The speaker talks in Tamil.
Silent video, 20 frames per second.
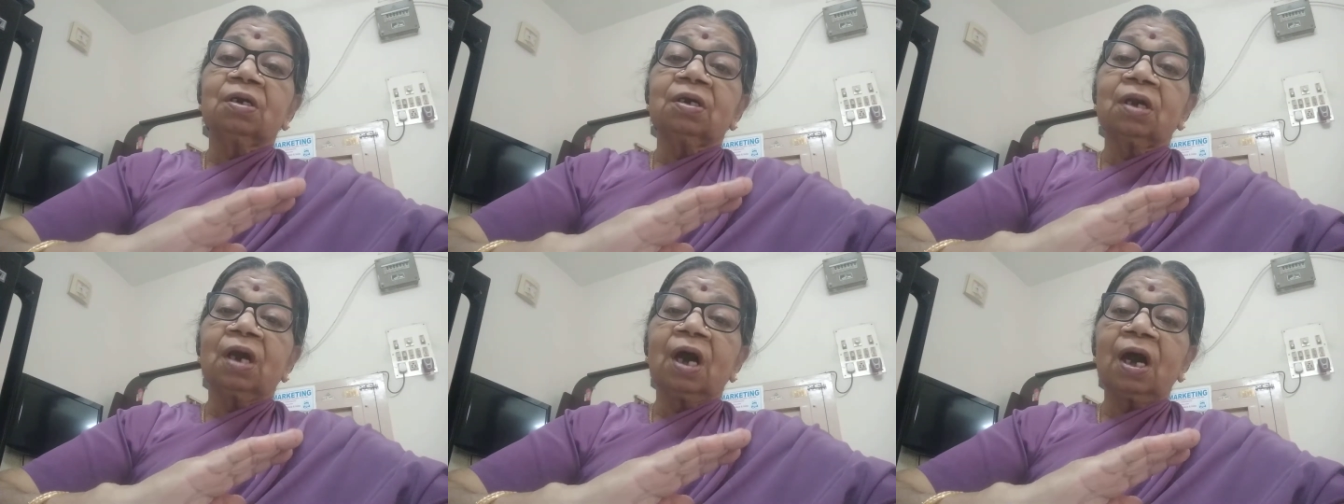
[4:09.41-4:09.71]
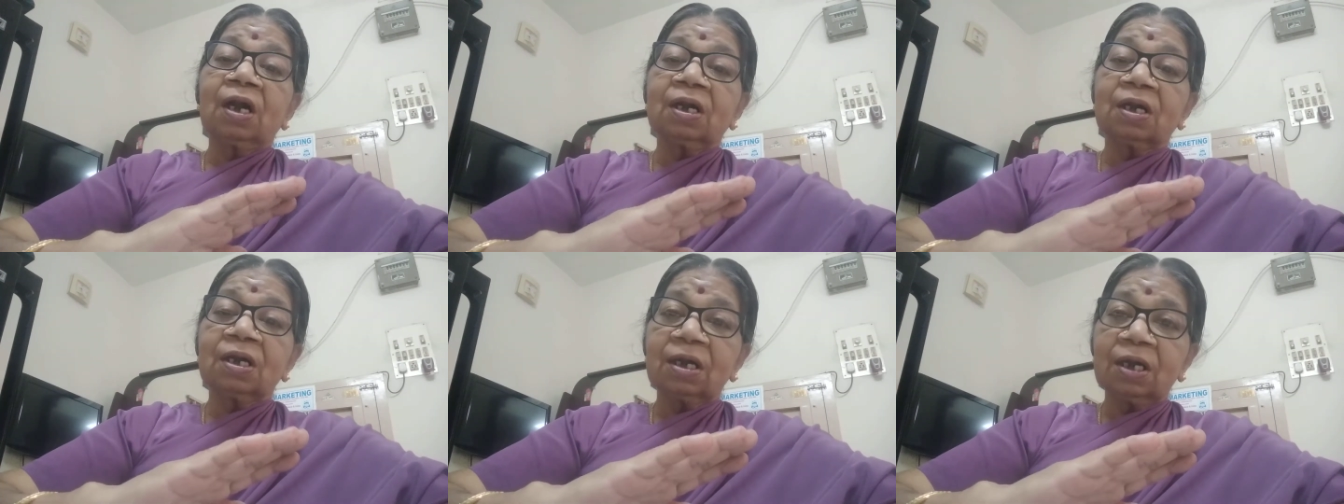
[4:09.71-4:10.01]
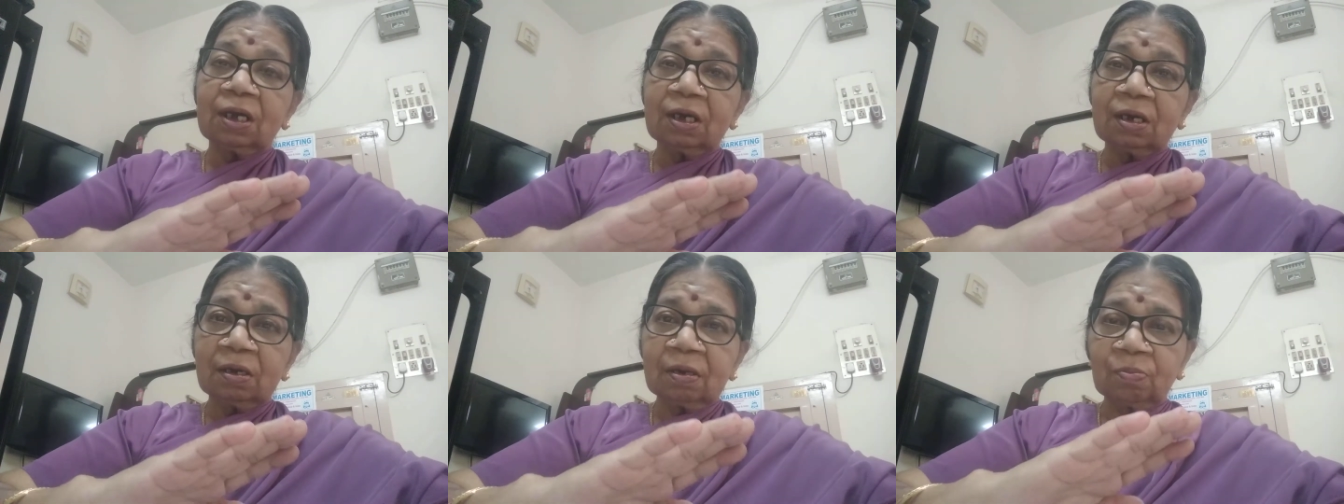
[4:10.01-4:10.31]

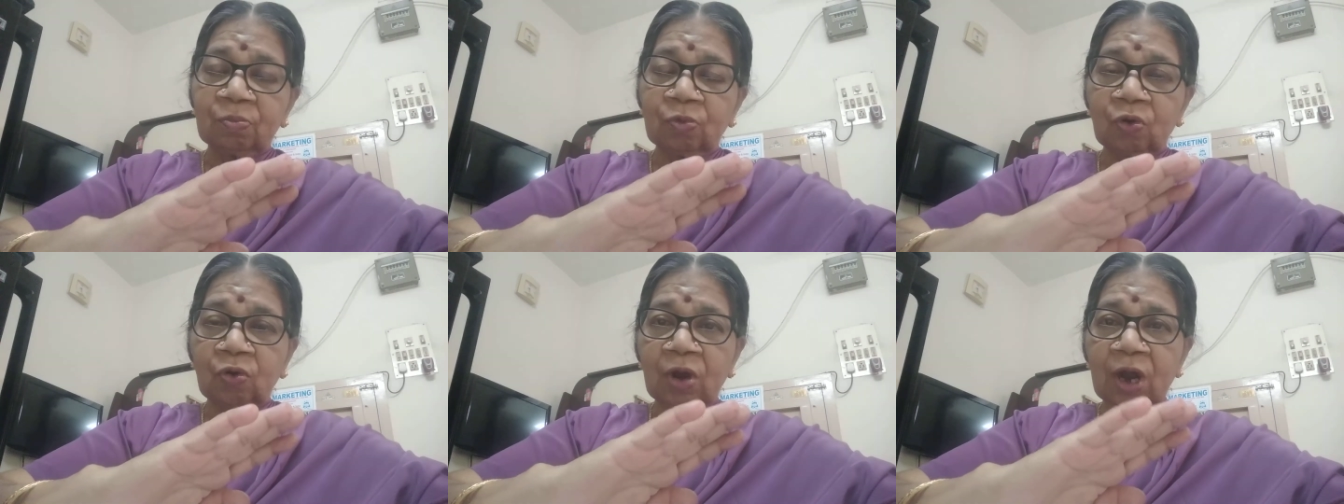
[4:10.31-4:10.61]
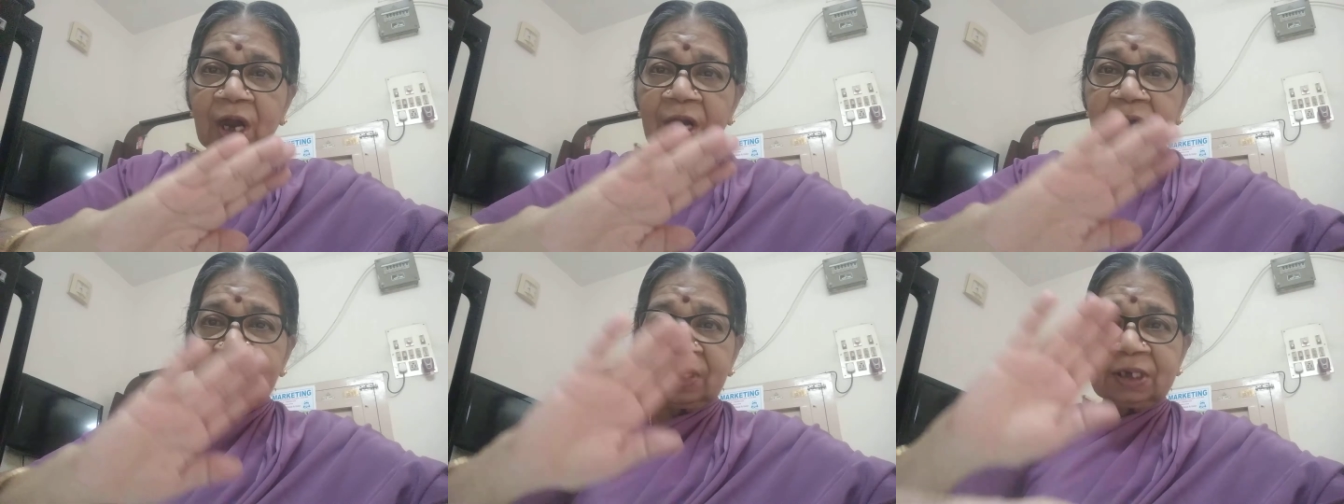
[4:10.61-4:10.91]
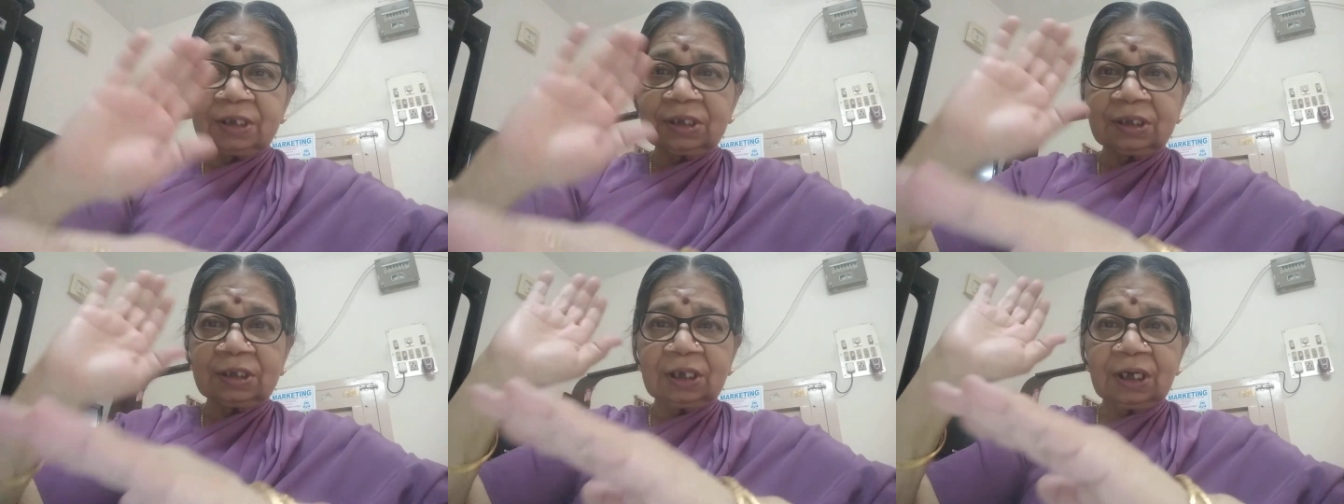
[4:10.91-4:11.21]
நாட்டில்
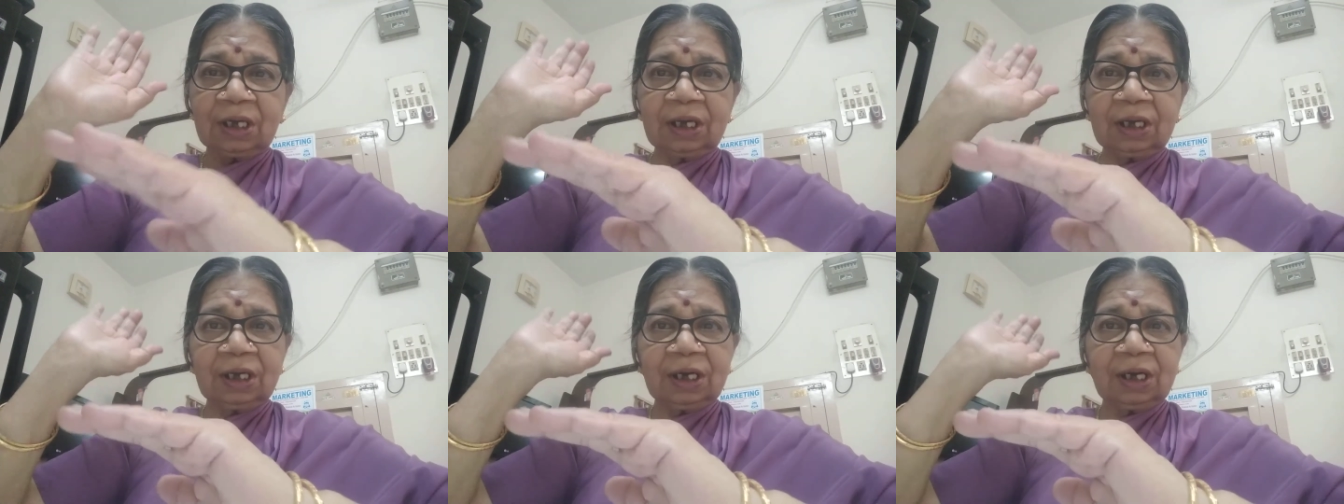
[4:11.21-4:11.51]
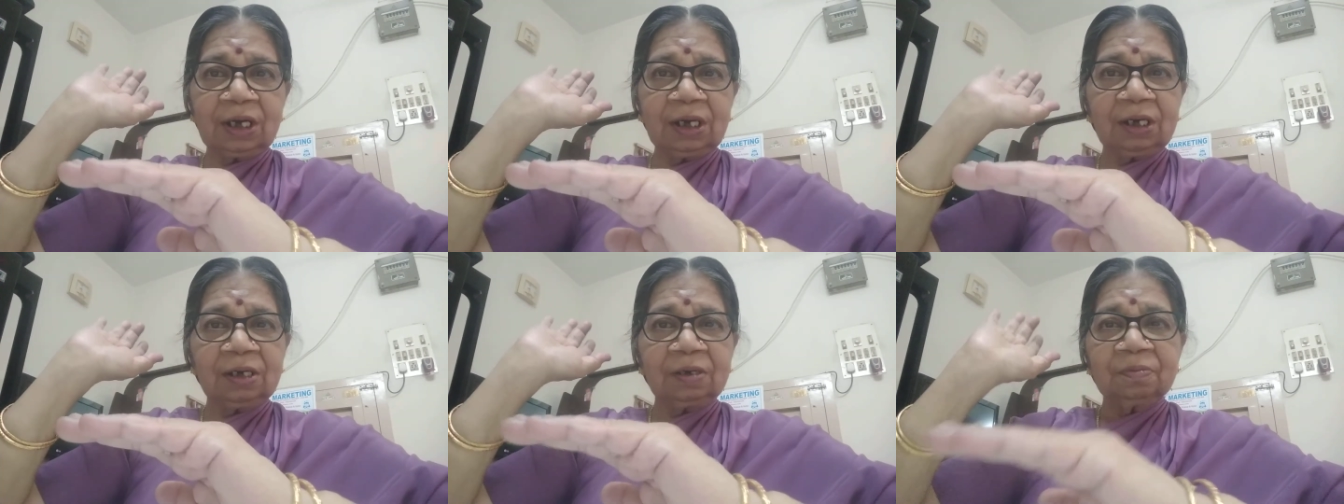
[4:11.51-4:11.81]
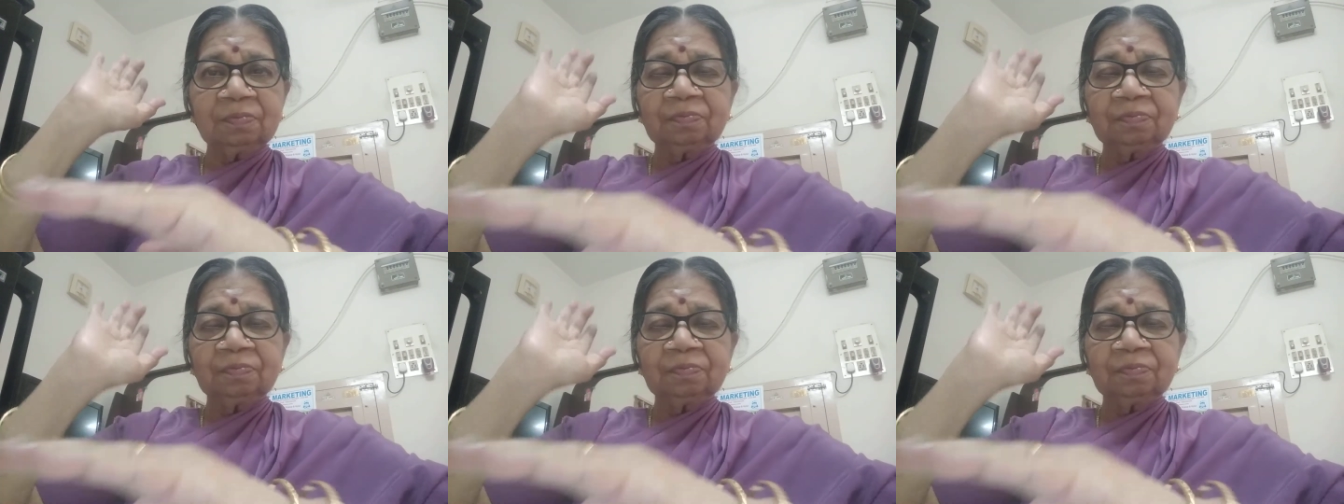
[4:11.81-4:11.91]
முக்கால்வாசி எலிகள்